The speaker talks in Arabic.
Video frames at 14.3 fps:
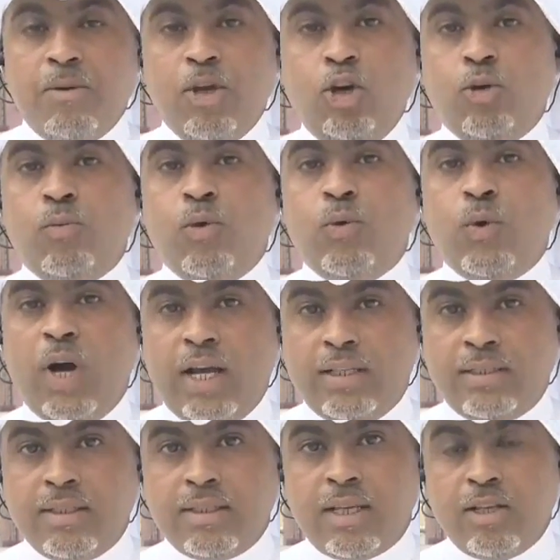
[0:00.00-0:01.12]
بعبوات
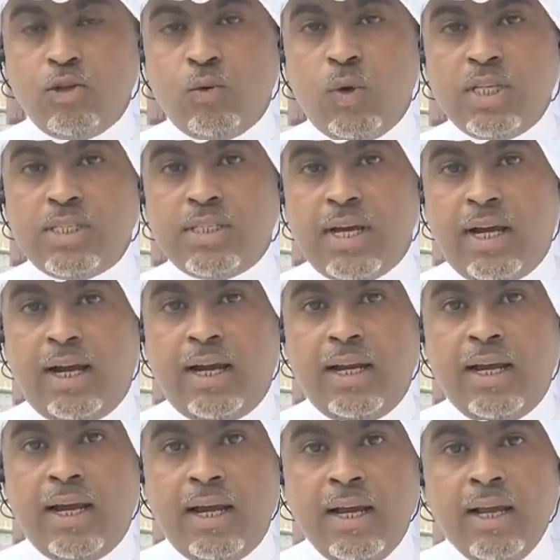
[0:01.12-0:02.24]
ستوزع
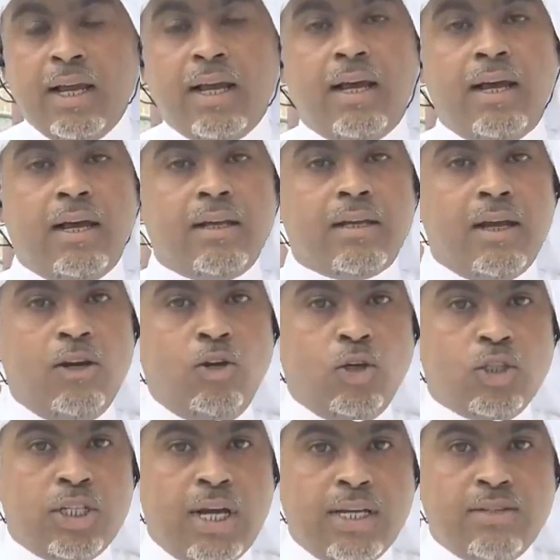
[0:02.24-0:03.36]
على آه،
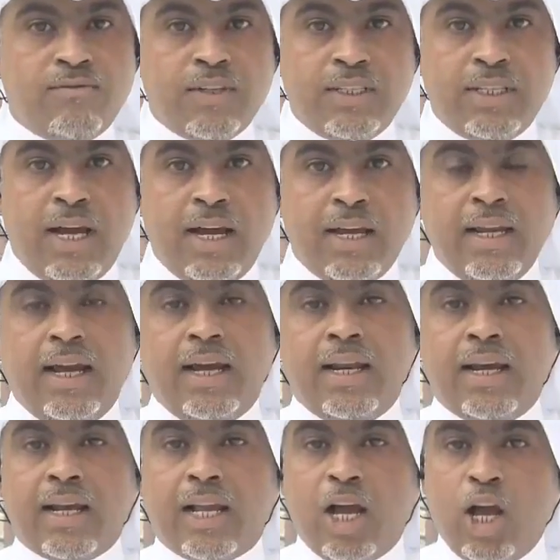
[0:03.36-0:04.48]
الحجاج في الداخل
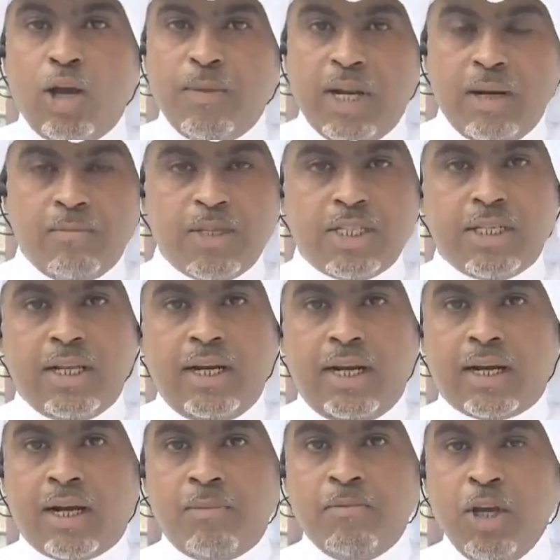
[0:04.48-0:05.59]
على كامل المسجد
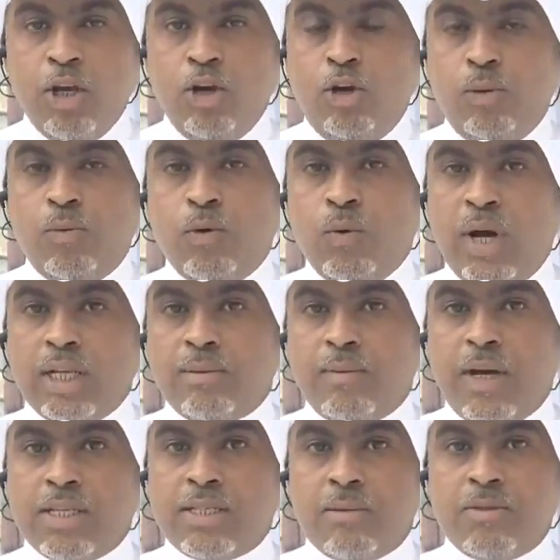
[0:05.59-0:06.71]
الحرام عبوات
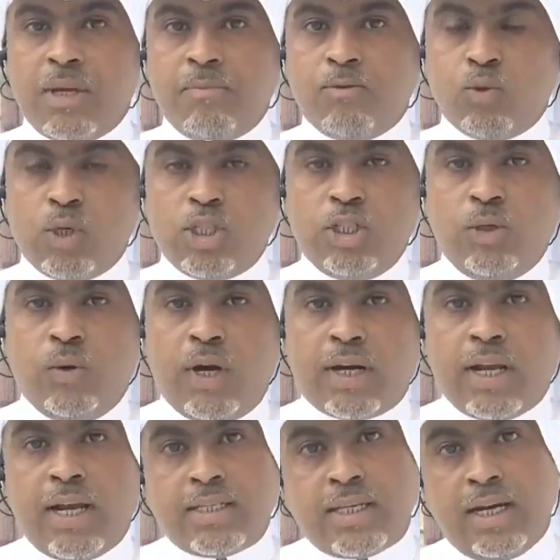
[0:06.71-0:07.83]
ماء زمزم توزعها
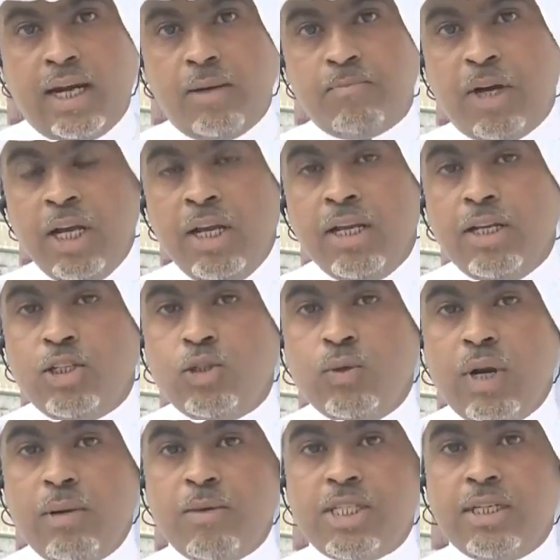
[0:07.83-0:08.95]
الرئاسة العامة
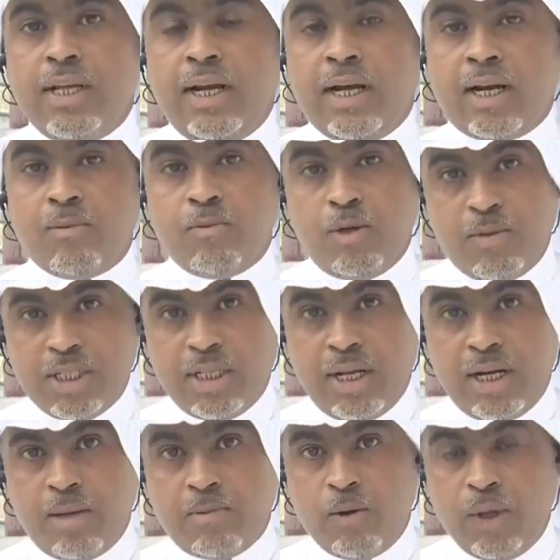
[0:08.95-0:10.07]
لشؤون المسجد الحرام والمسجد
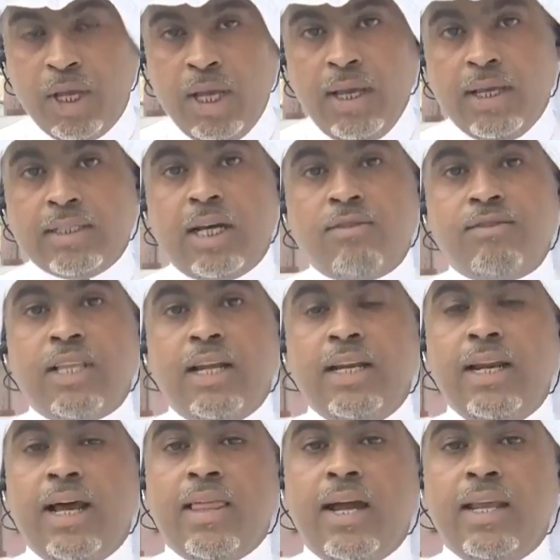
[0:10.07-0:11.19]
النبوي إضافة
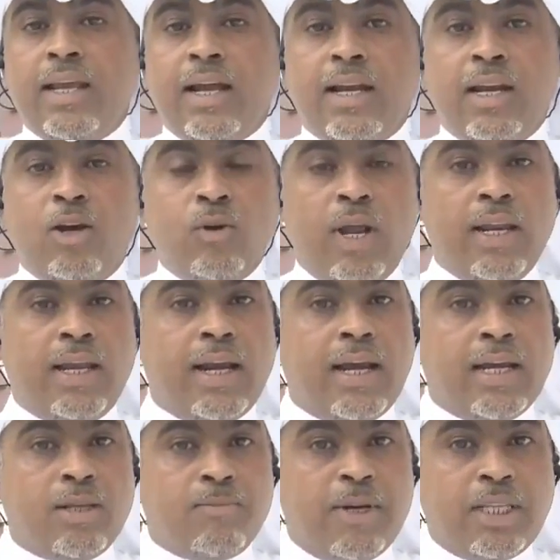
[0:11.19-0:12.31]
إلى ذلك أن هنالك
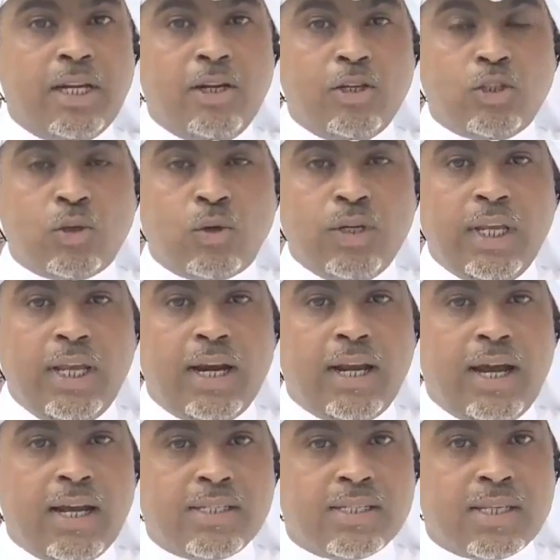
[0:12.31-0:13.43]
الخدمات الإلكترونية
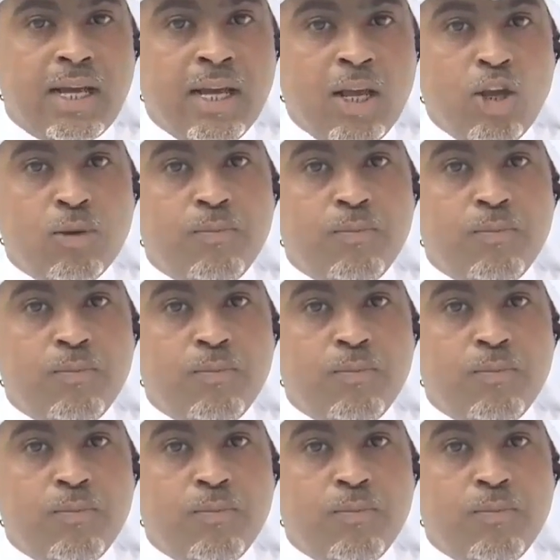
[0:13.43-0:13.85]
الخاصة